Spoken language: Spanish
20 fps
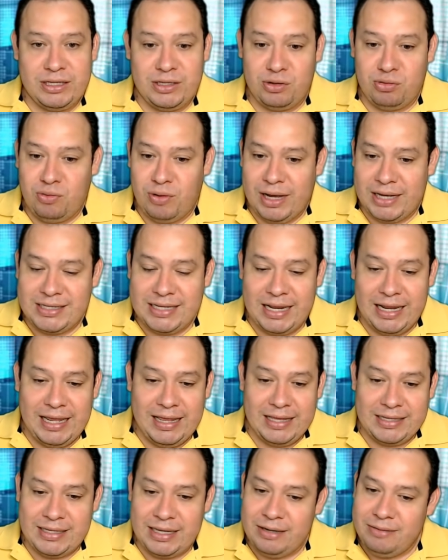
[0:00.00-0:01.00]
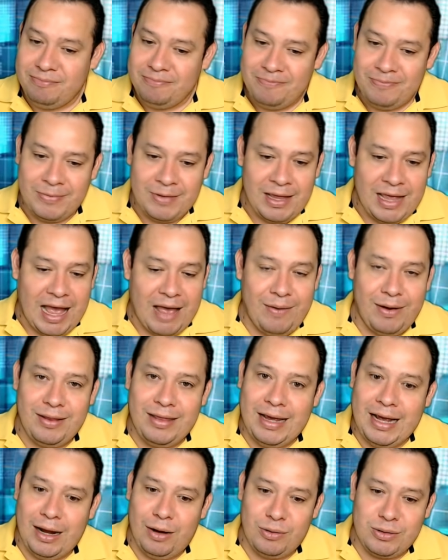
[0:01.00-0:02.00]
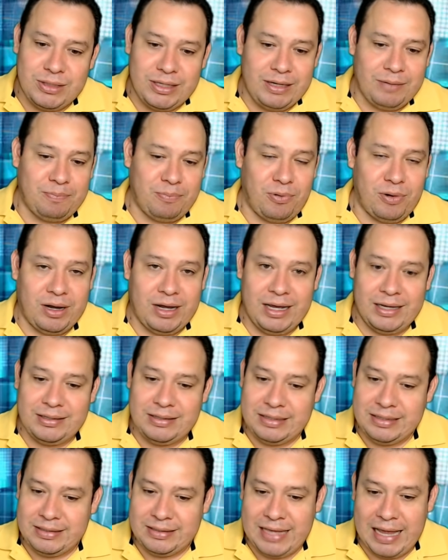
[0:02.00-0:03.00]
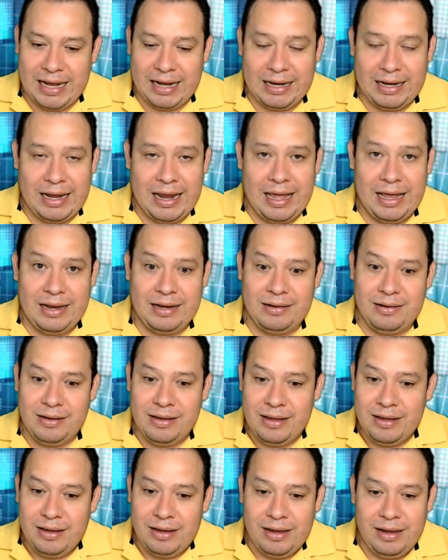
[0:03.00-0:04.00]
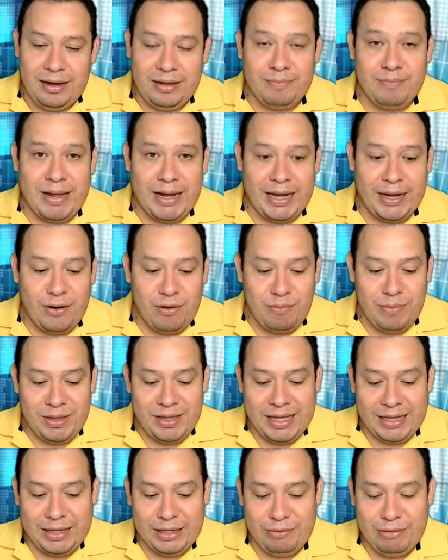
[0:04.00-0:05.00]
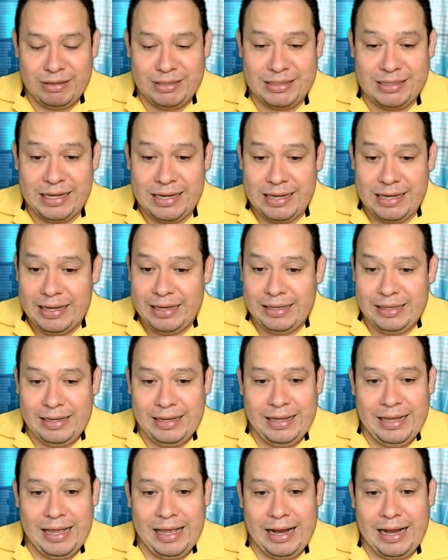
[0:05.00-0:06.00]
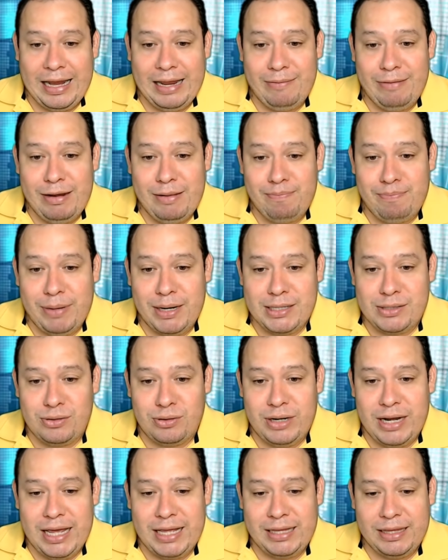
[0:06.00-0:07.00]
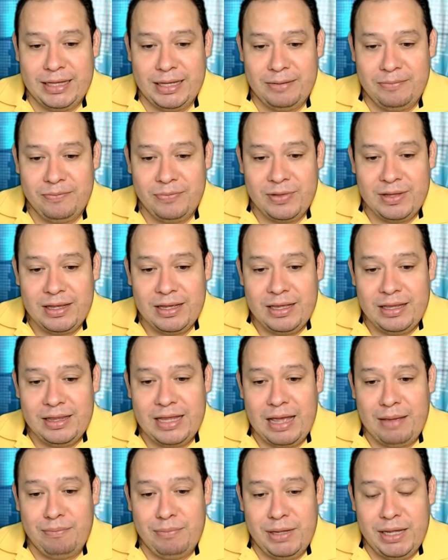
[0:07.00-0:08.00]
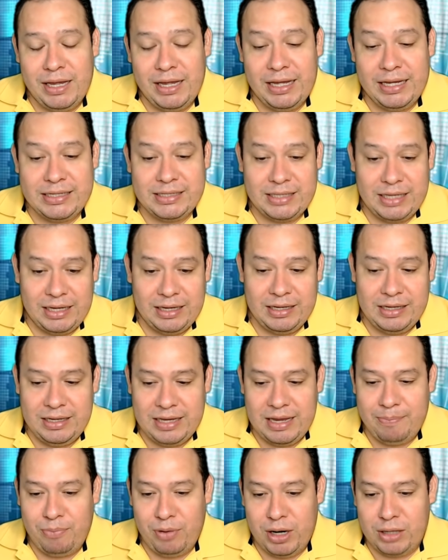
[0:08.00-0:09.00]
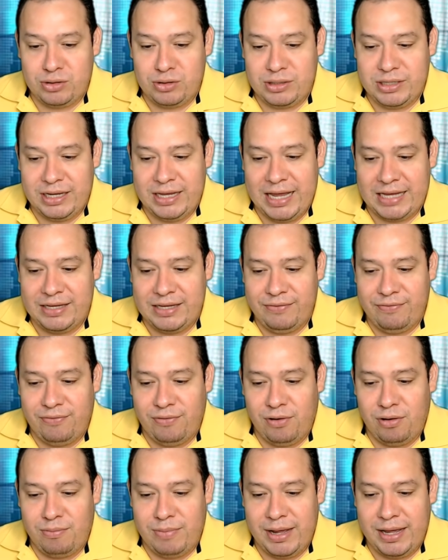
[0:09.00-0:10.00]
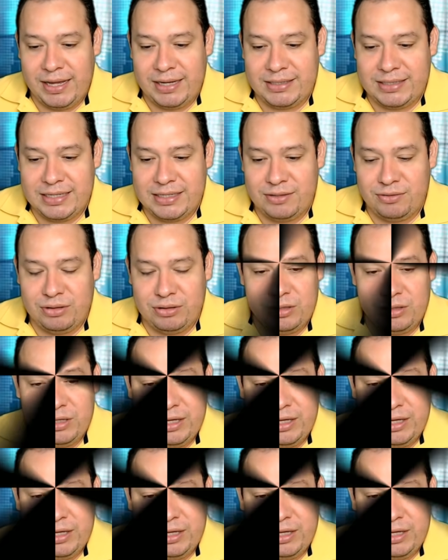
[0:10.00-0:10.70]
tuvo que salir y decir, a ver, déjalos ir, porque está el, el manejo mediático es terrible, impresionante. También este, y ya por eso es que ya se informa esta situación de